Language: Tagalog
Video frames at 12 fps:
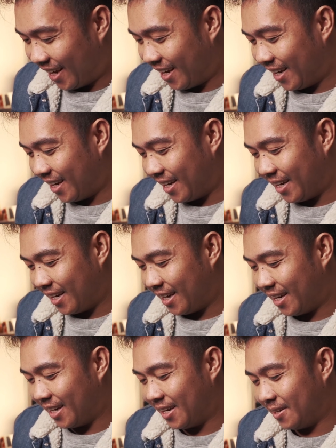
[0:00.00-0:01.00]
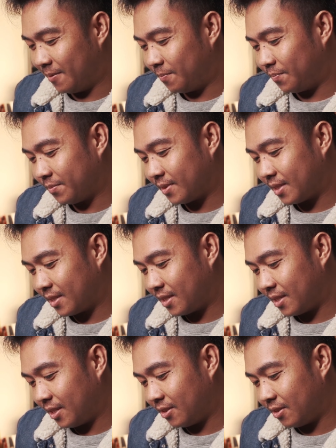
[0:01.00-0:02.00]
uh,
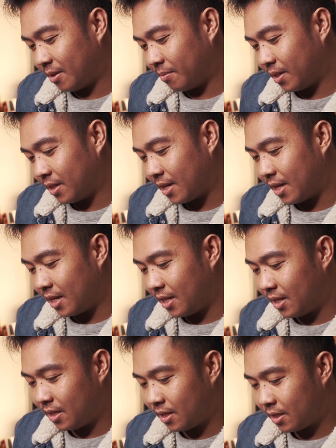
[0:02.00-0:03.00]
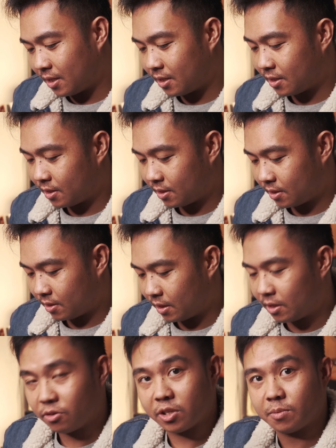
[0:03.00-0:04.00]
ito naman ay
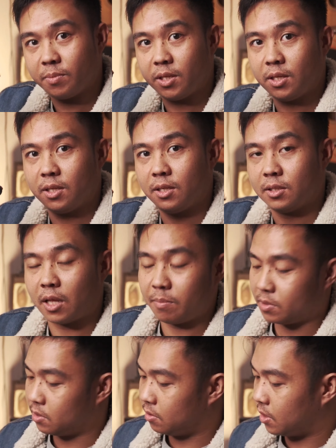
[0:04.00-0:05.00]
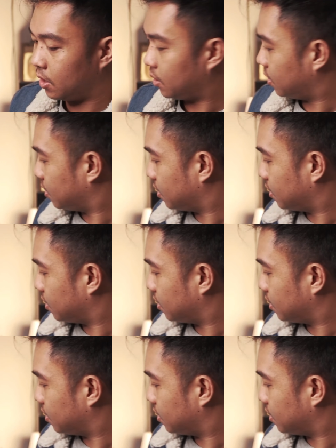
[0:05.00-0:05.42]
yan USB Type-C ulit.